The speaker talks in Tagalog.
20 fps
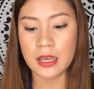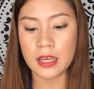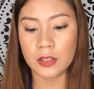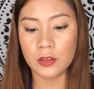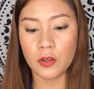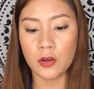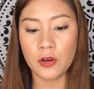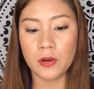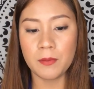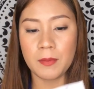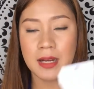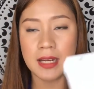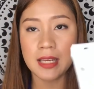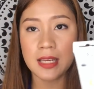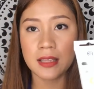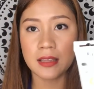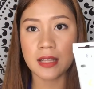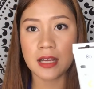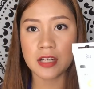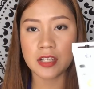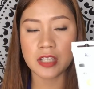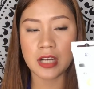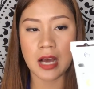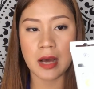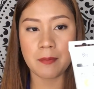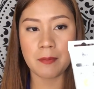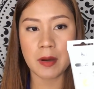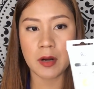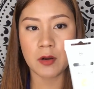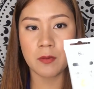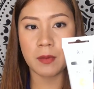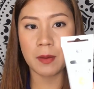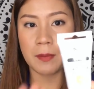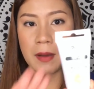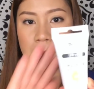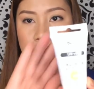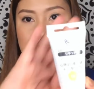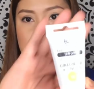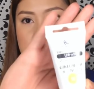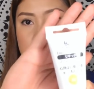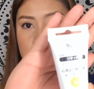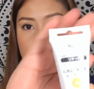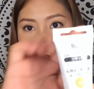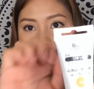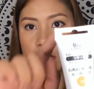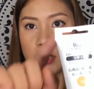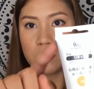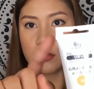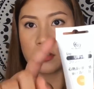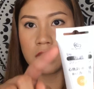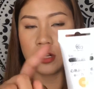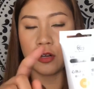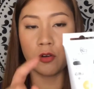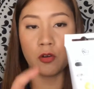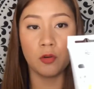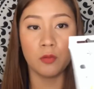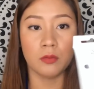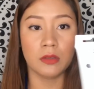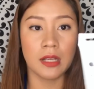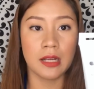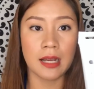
Ito, maliit lang siya, pero mapapansin nyo dito sa loob,